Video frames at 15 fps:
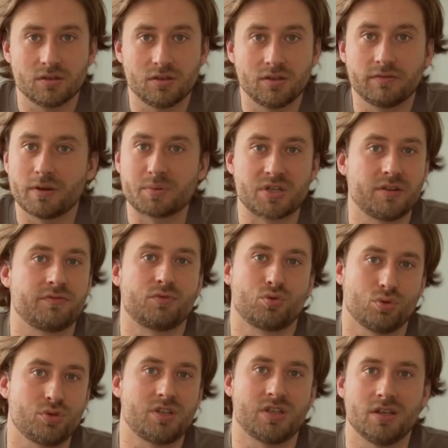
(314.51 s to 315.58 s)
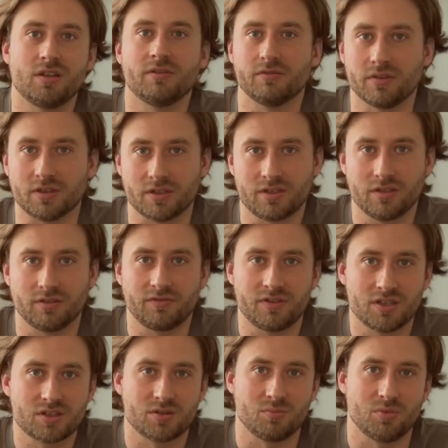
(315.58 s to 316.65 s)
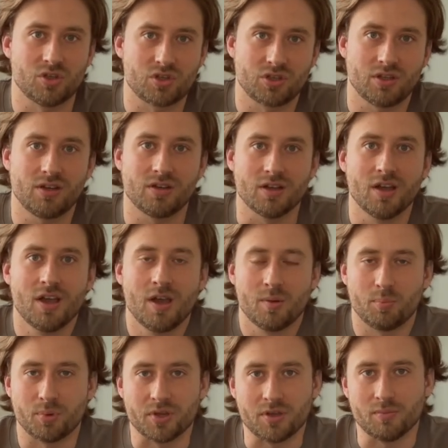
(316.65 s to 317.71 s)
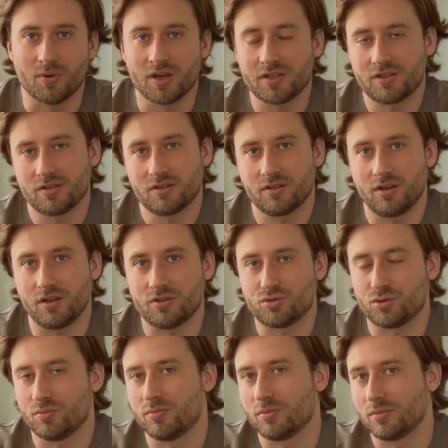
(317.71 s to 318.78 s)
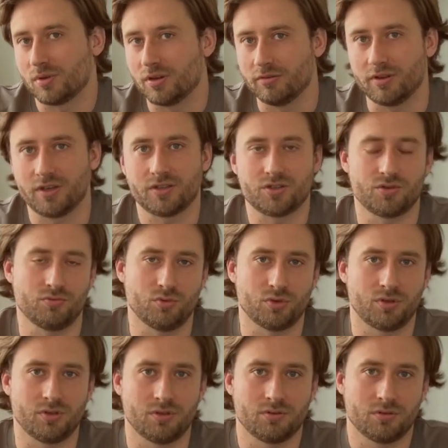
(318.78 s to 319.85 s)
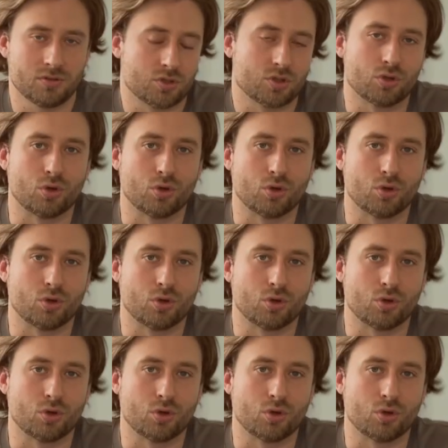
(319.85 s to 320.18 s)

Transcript: да вообще все сильно вырастет. Все же мечтали понимать, о чем говорят животные. Это же